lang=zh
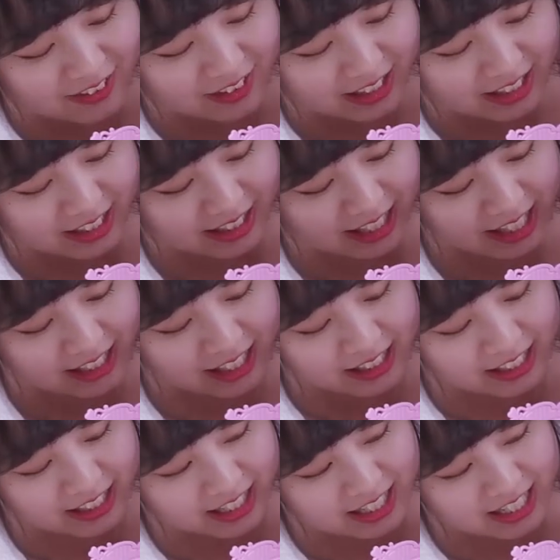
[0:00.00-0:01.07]
我给你带来
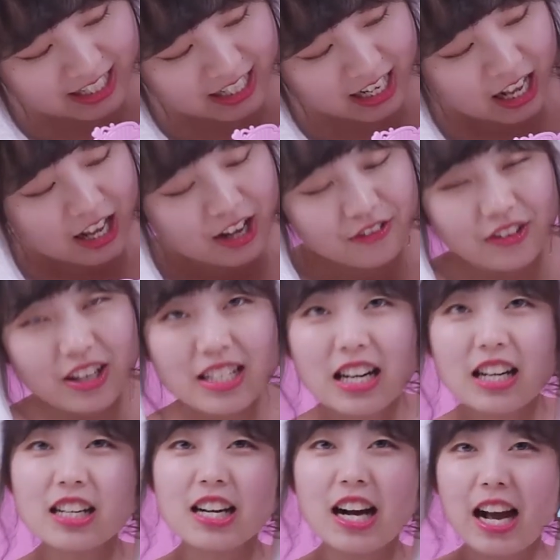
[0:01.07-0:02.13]
了一只非
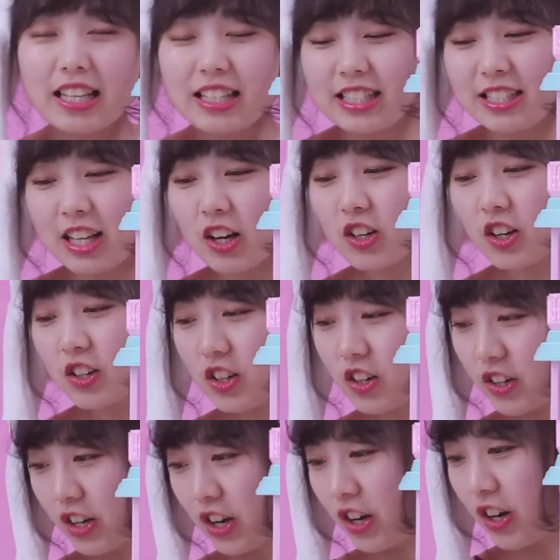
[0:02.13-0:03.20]
常可爱的小狗狗
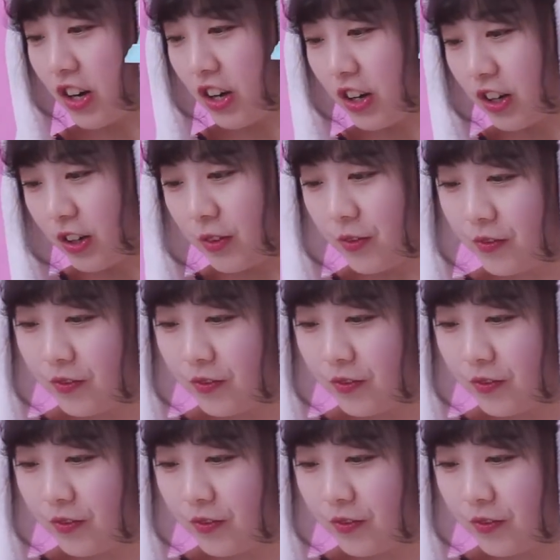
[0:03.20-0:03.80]
哟。